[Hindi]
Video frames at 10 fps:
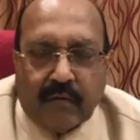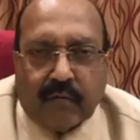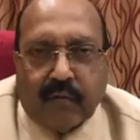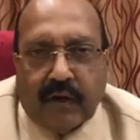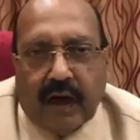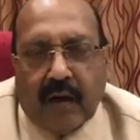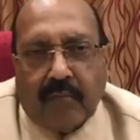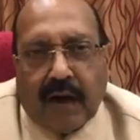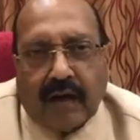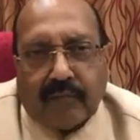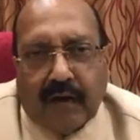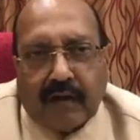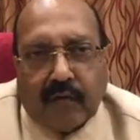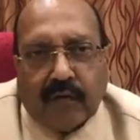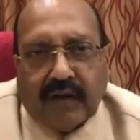जो खुलेआम भारत
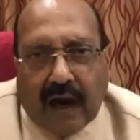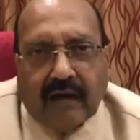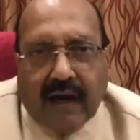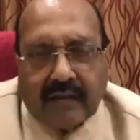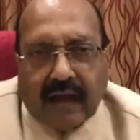माता को डाइन